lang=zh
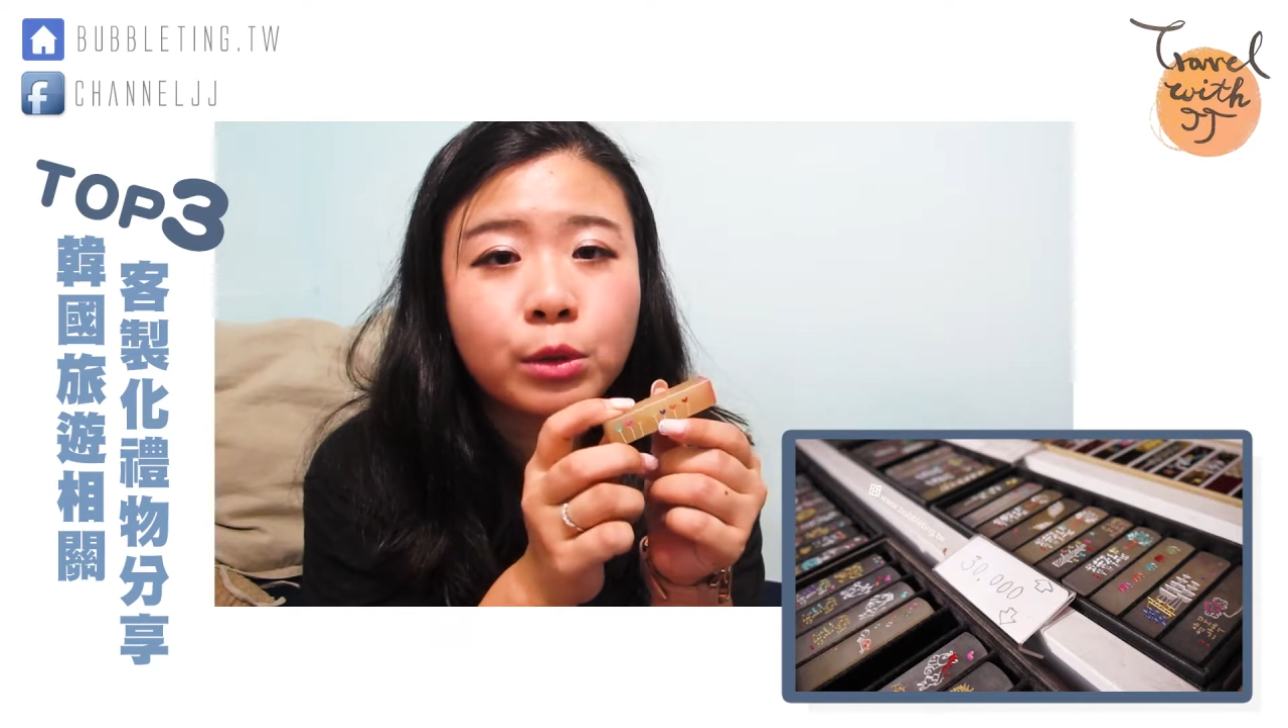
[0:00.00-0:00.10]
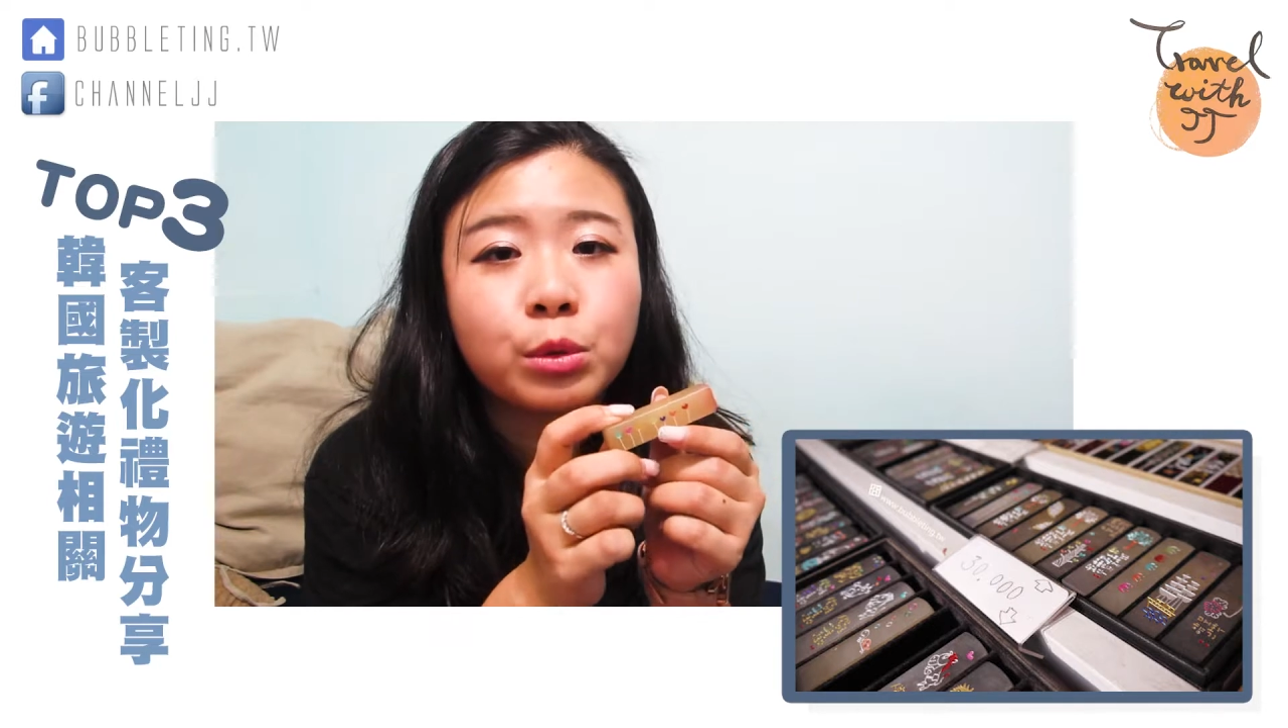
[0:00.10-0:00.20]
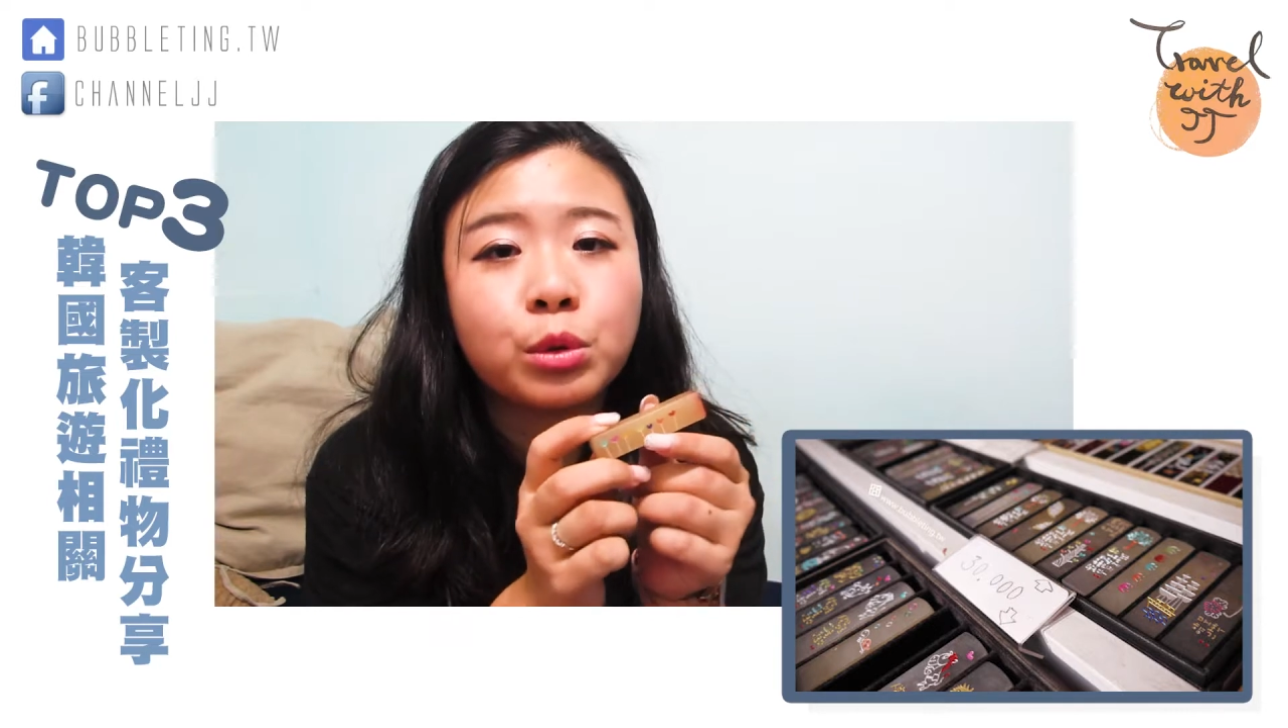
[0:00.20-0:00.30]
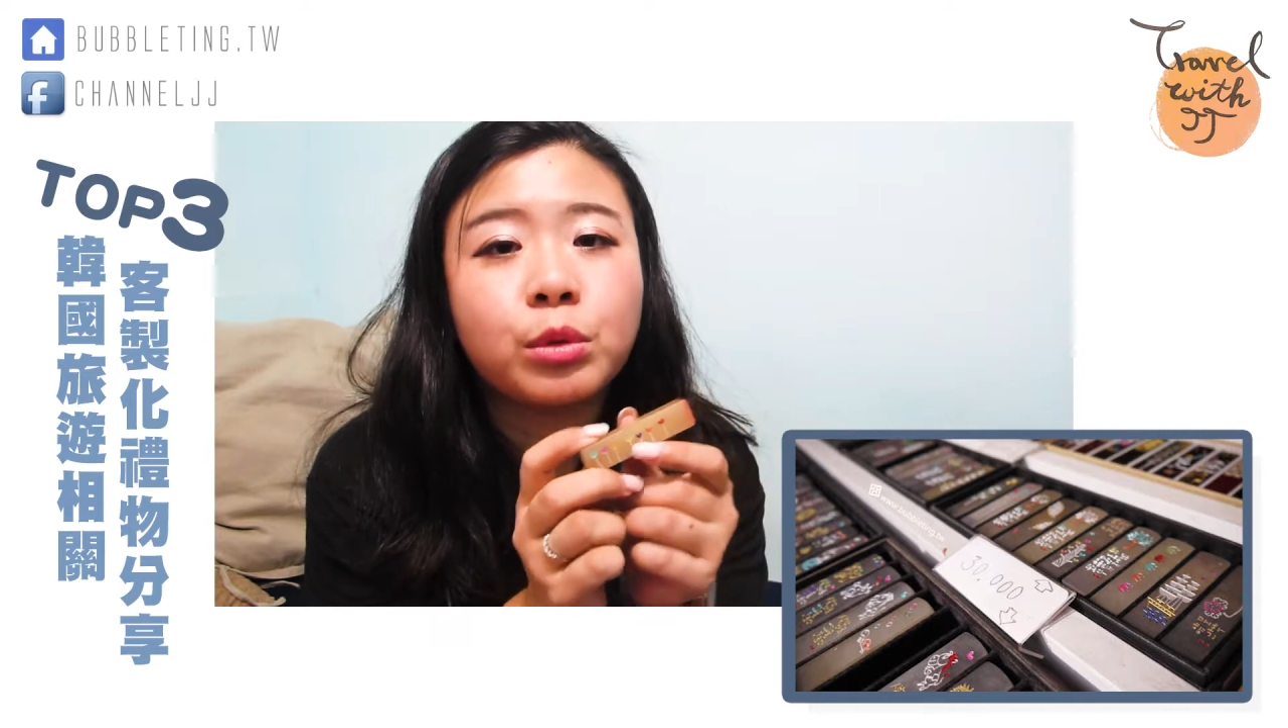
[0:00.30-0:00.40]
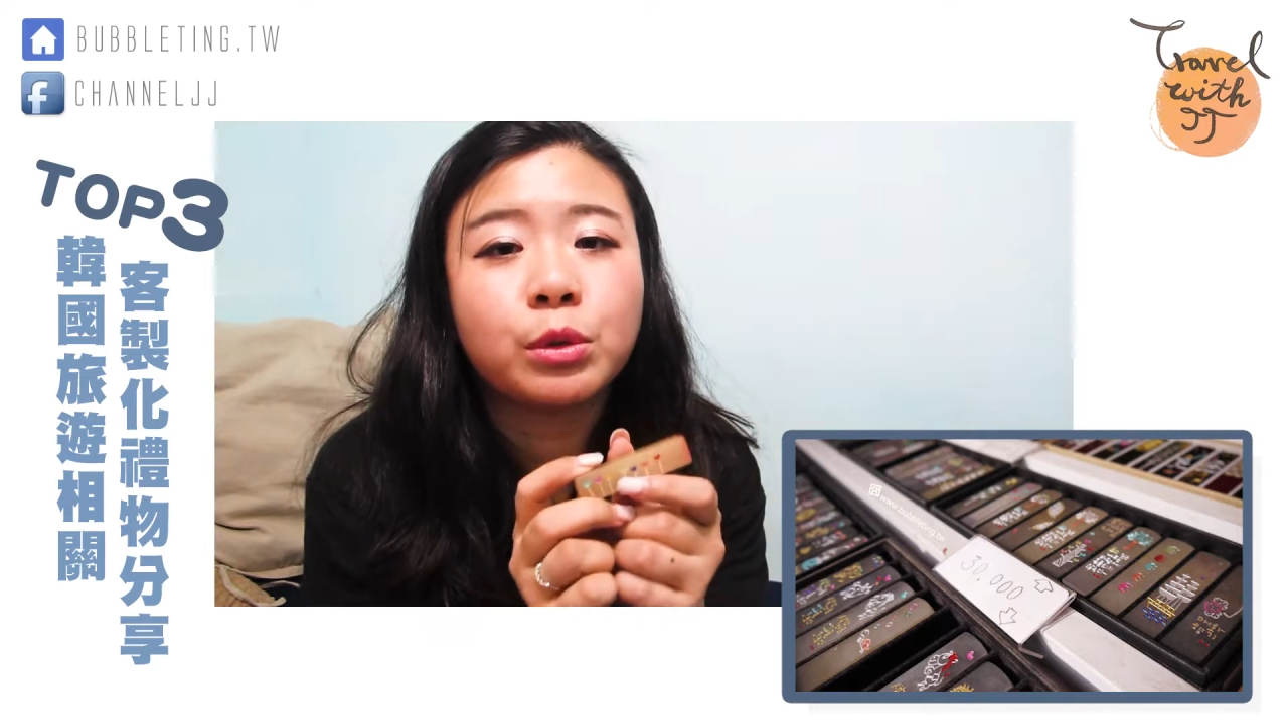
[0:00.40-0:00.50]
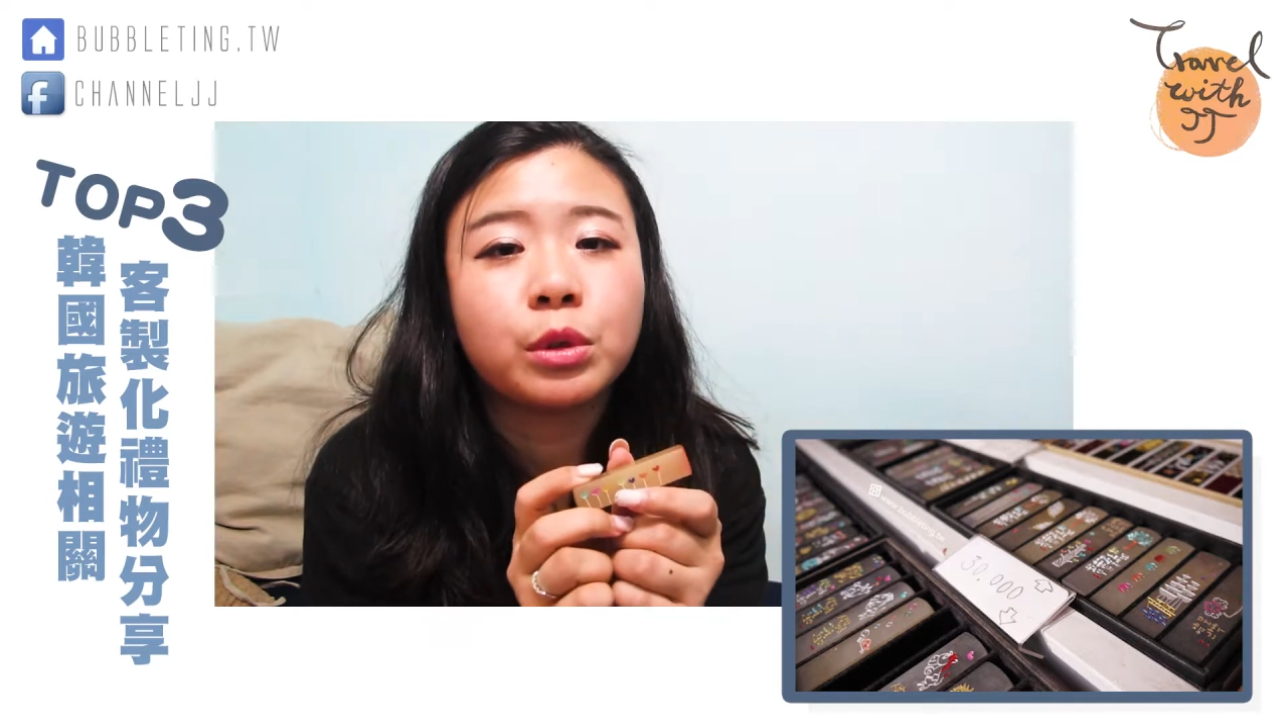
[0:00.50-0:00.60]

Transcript: 所以我就完